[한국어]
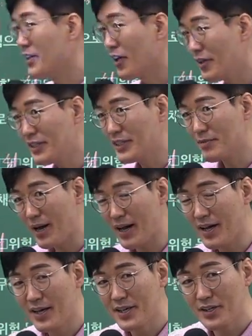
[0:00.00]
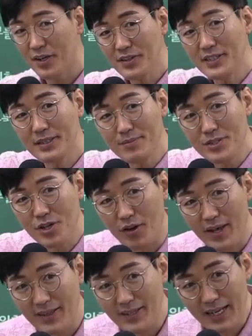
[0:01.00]
현금화, 현금
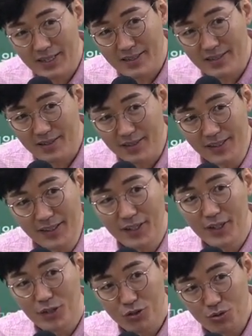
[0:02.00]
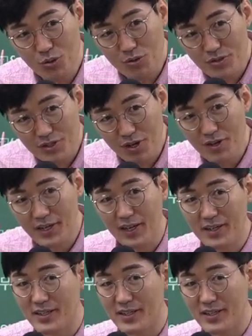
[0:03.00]
전환 가능성을 유동성이라